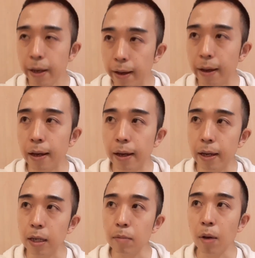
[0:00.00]

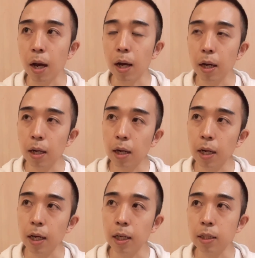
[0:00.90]
えー、今、
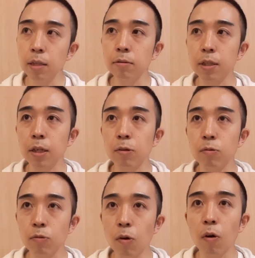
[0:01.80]
彼が出せる全
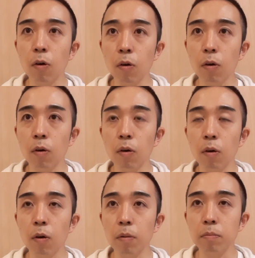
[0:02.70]
力を